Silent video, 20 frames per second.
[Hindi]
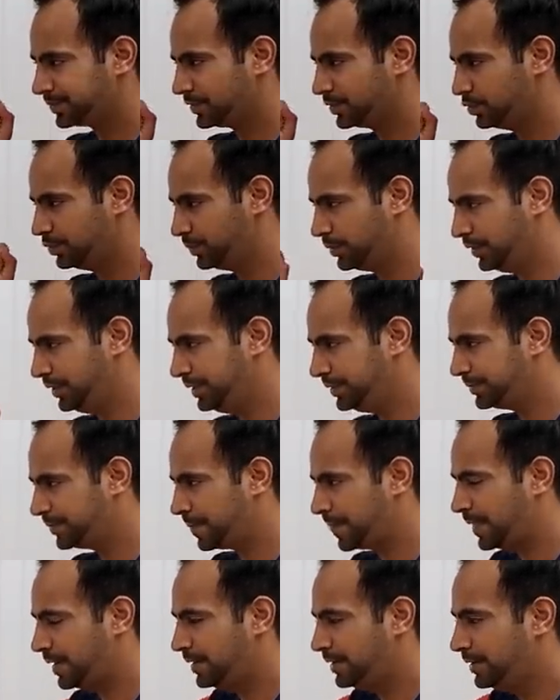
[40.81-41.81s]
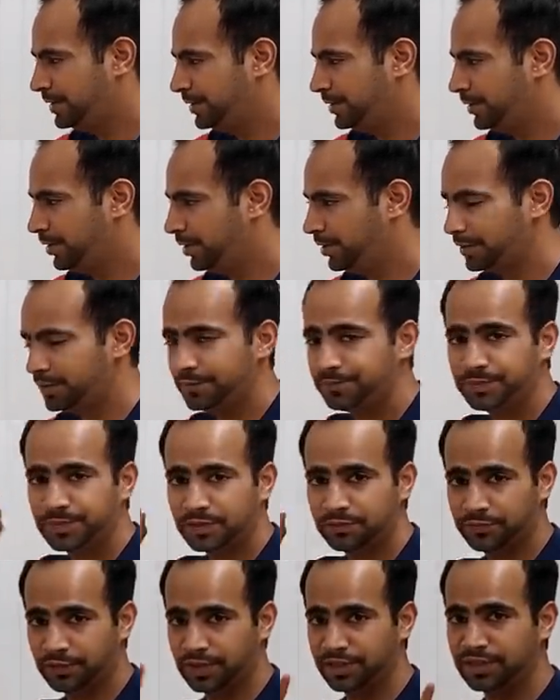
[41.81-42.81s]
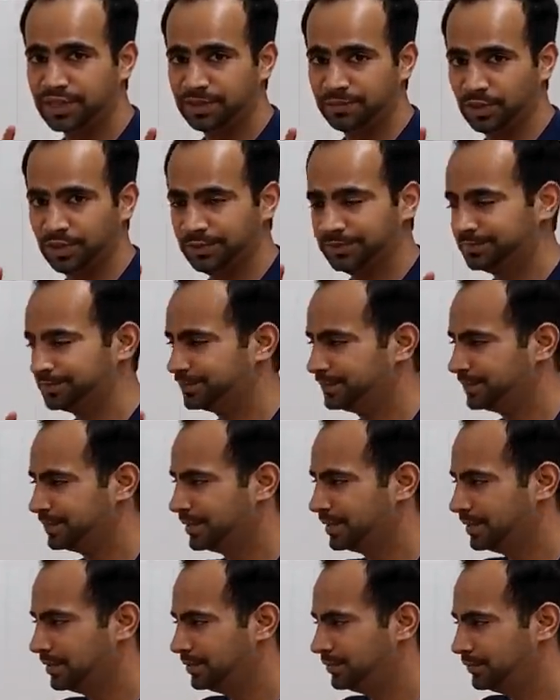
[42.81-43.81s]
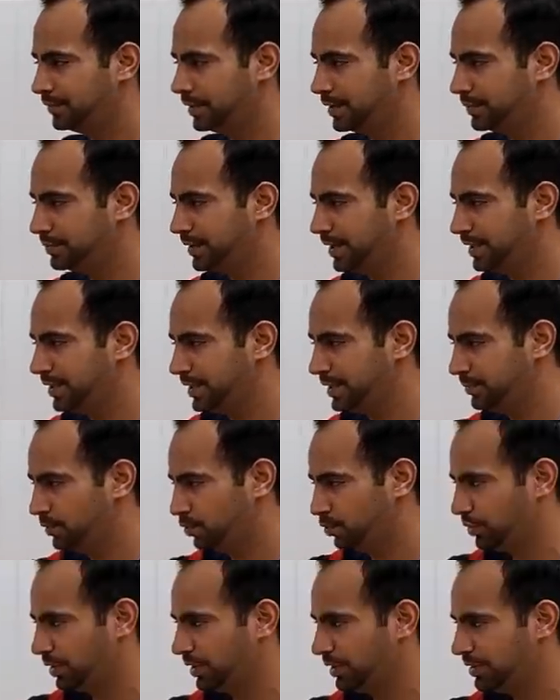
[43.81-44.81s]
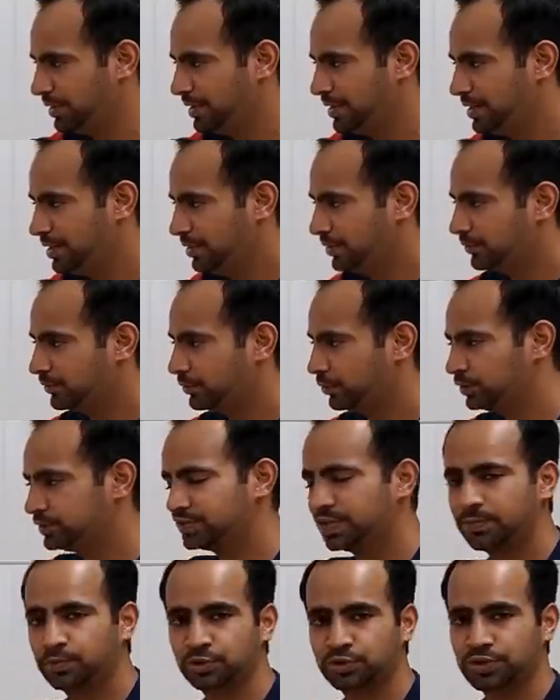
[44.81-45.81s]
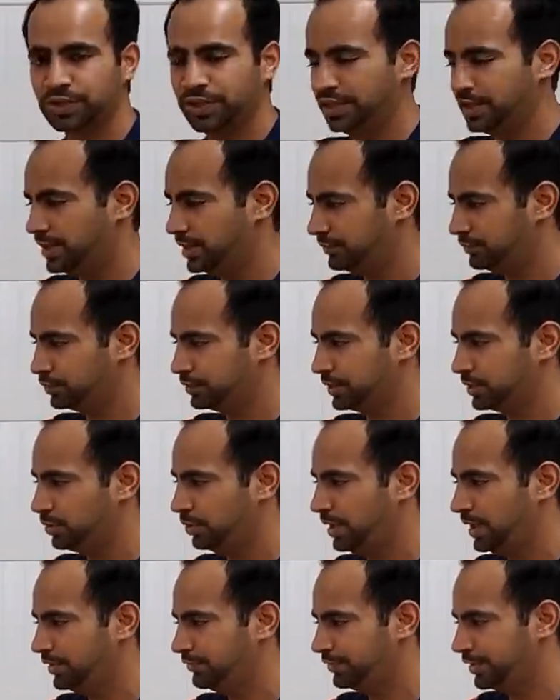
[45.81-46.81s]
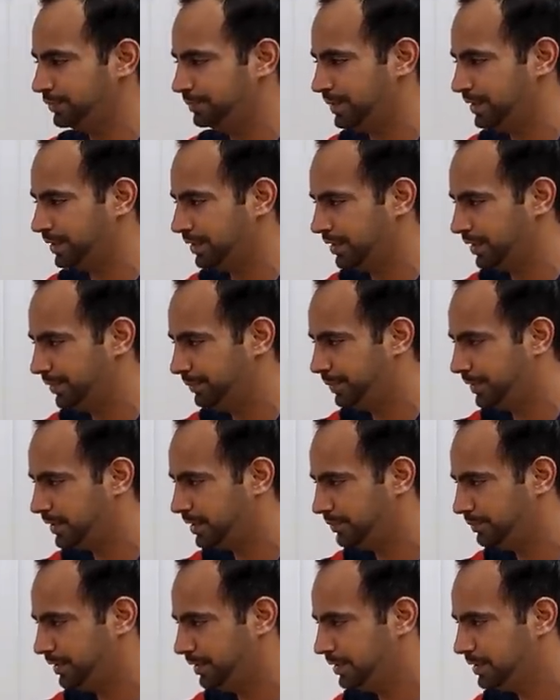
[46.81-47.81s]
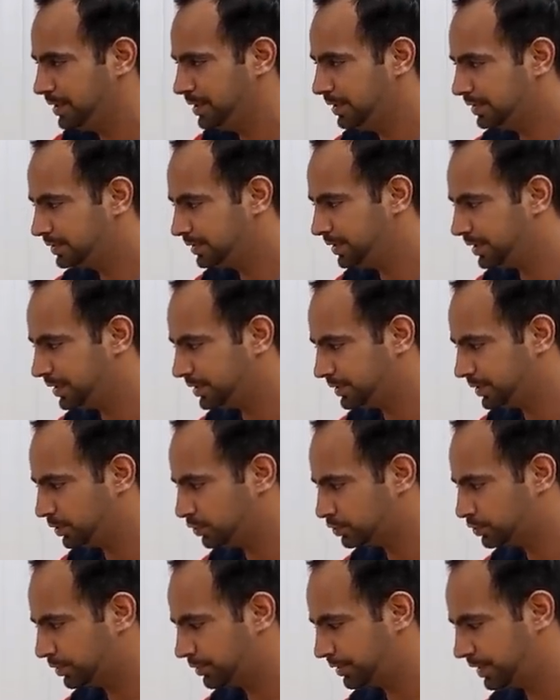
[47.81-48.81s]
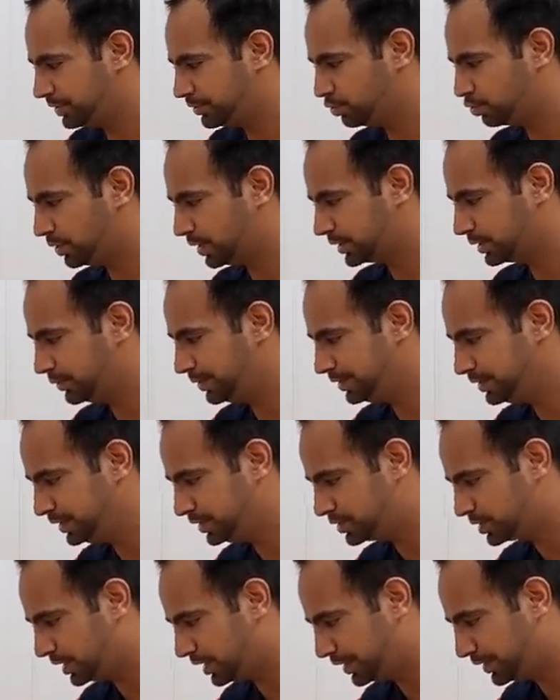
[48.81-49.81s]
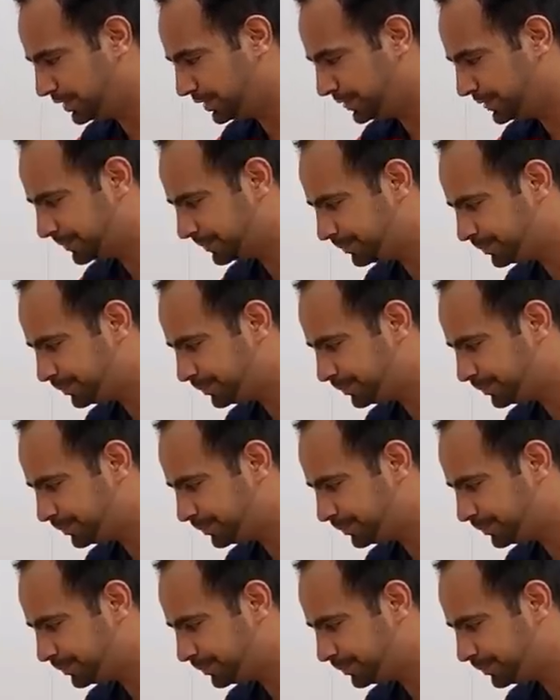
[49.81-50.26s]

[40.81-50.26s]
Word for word: टू पॉइंट और वर्ड ना बोलें वर्ड मैं नहीं बोलूँगा वो सब कुछ करेगा वो देखो हाई फाइव भी कर रहा है पर हमें धीरे धीरे उसको ट्रीट सुंघाते हुए नीचे लाना है